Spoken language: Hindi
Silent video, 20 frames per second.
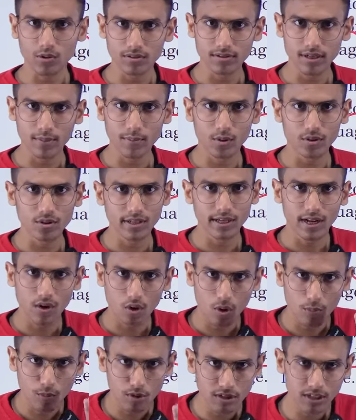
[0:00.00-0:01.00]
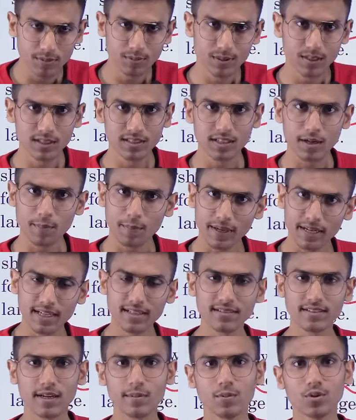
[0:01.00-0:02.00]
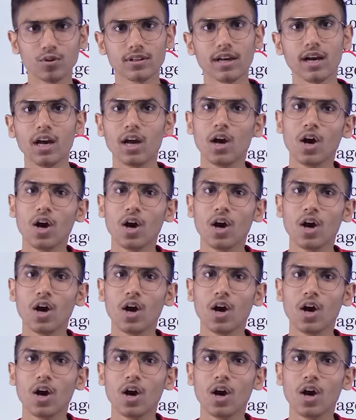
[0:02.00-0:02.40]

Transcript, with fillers: सेम होते हैं होमोनिम्स जिनके मीनिंग सेम होते हैं